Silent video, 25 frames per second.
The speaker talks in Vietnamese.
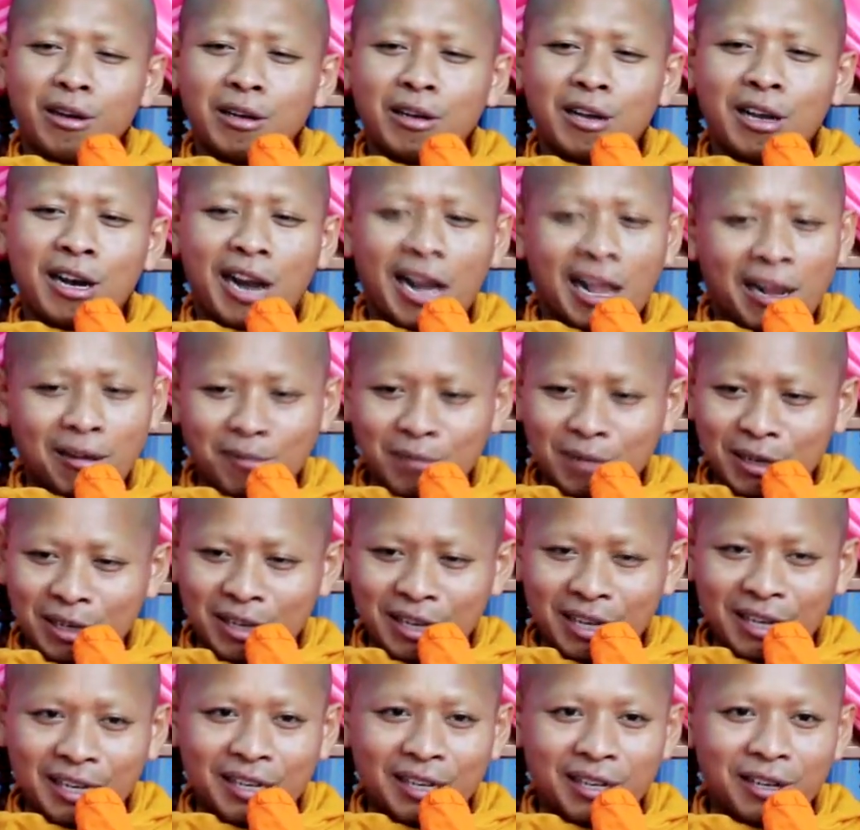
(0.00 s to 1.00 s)
khăng mấy
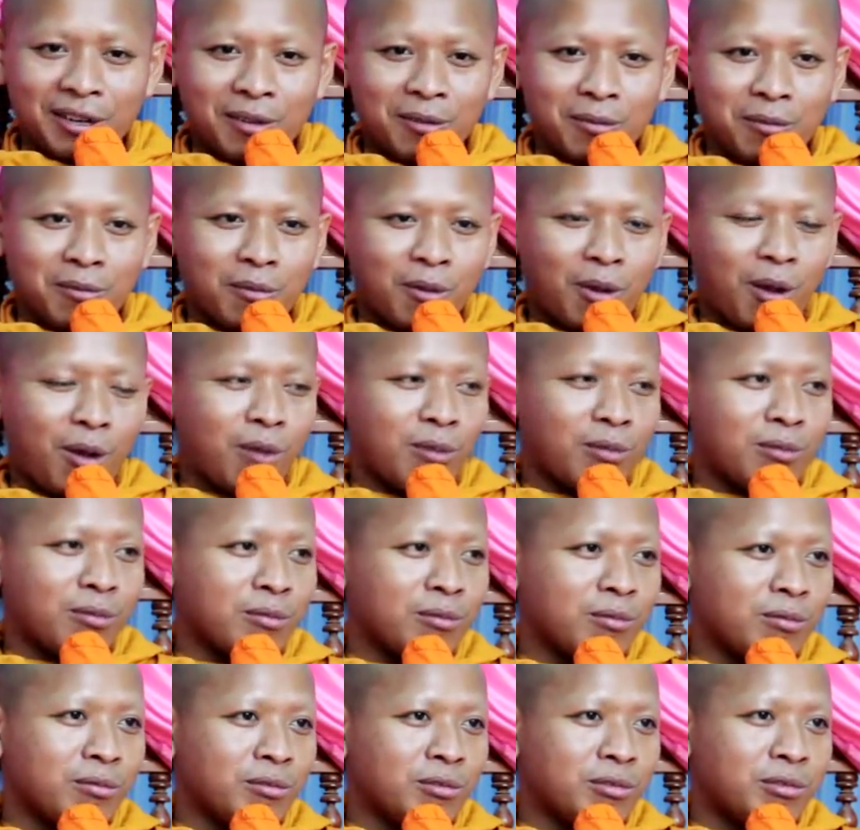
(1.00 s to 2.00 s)
tên gì cũng
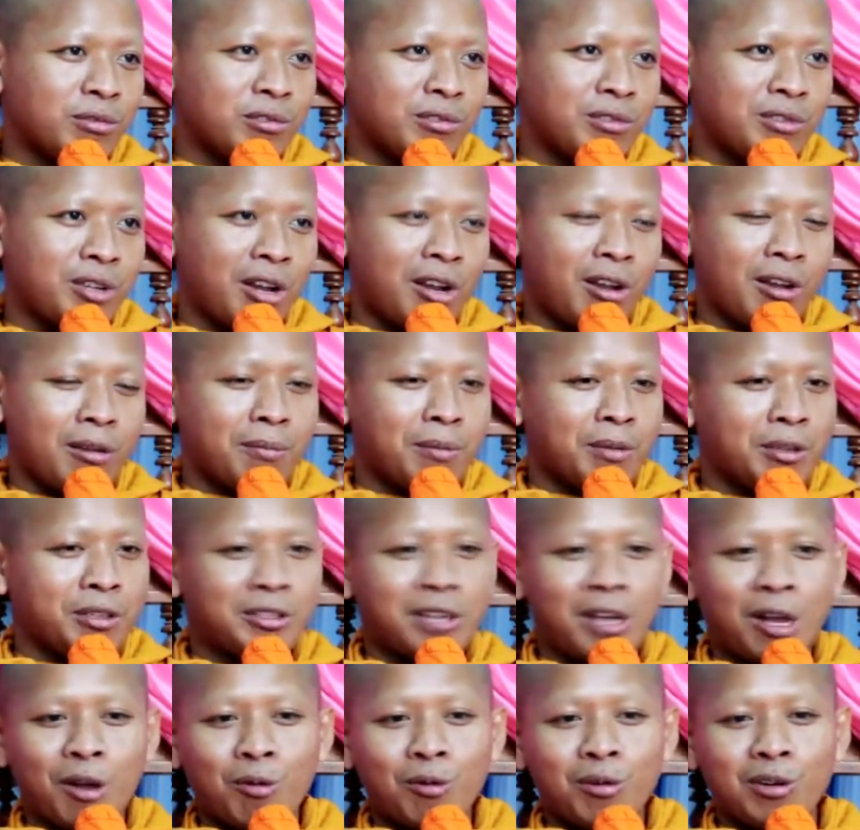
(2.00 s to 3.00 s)
không chê bị
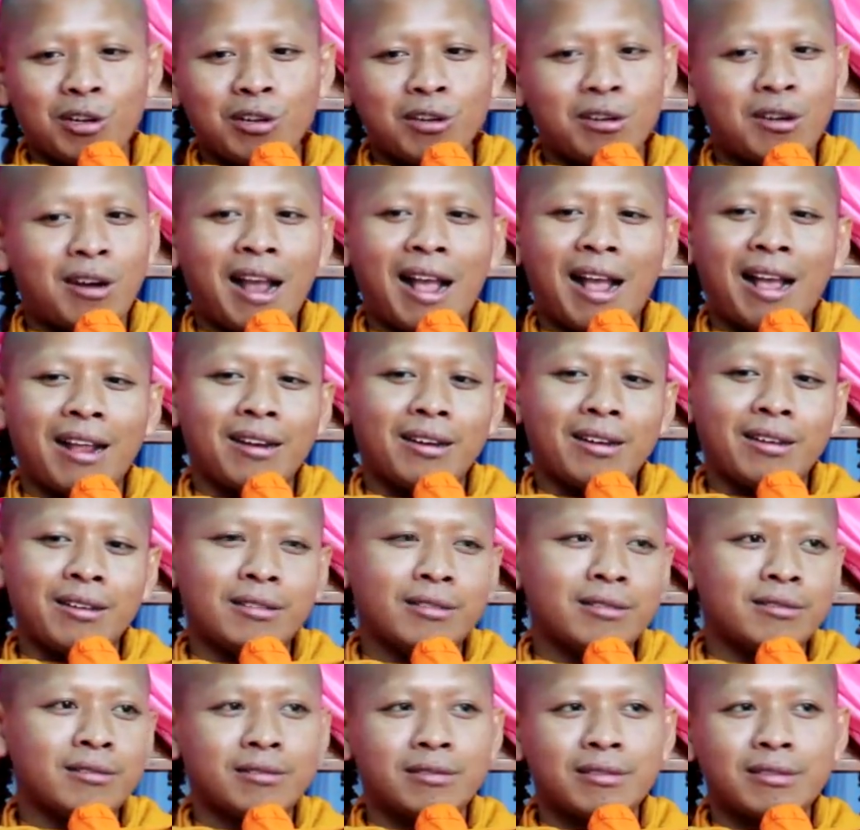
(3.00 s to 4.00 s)
trao lơ la
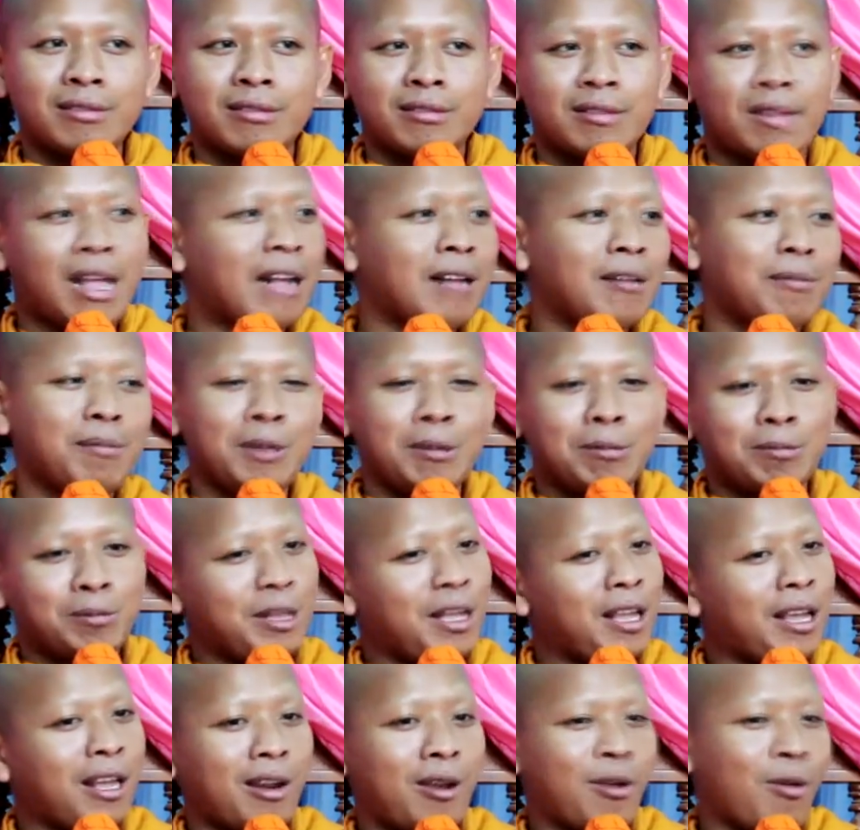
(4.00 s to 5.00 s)
nâng tăng bị
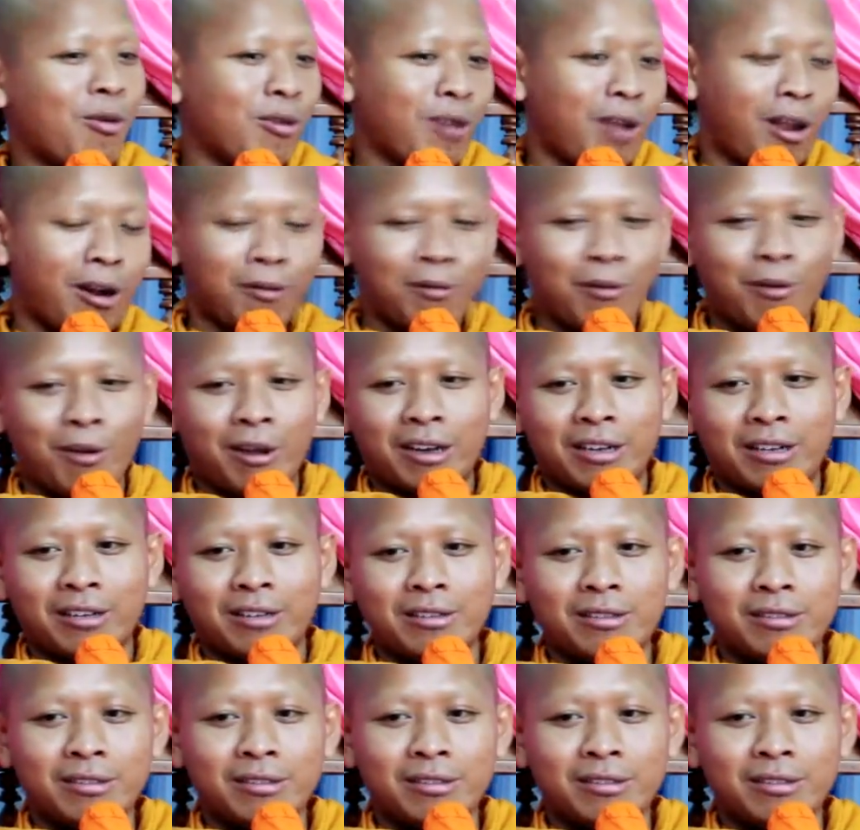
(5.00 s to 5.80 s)
tia là hốt đào vật